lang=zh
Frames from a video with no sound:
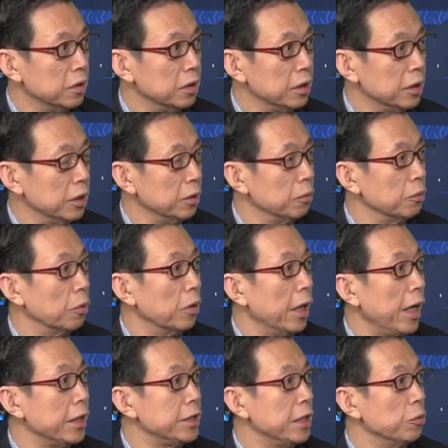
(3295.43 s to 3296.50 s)
因为我
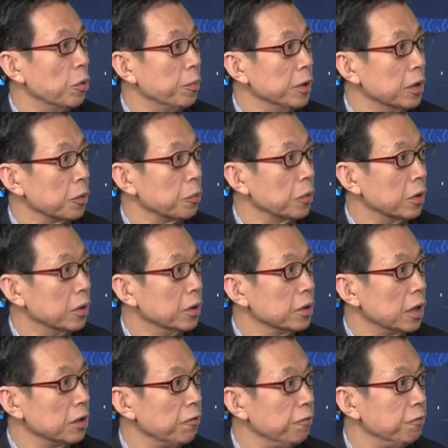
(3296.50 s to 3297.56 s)
爱情我碰到过，
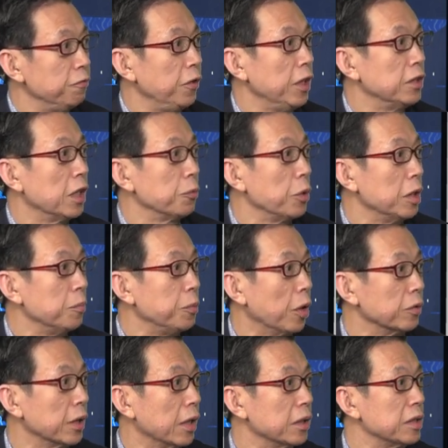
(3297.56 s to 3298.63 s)
他是非常愿意
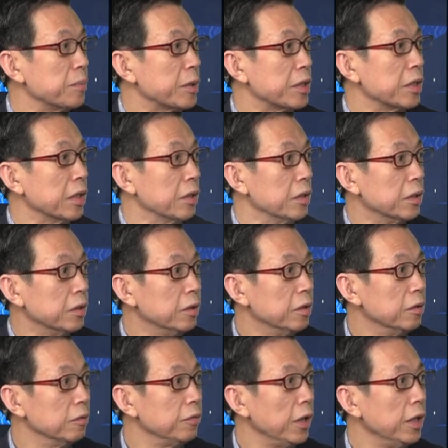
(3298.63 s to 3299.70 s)
表达的这么个人，
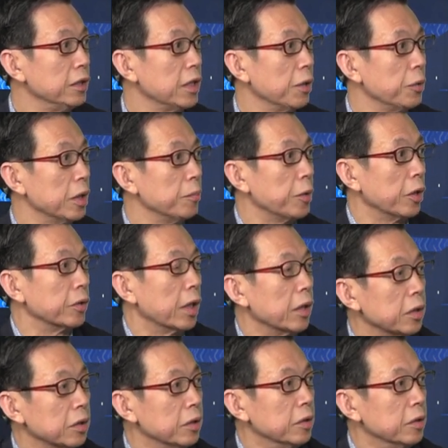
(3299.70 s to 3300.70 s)
非常愿意表达。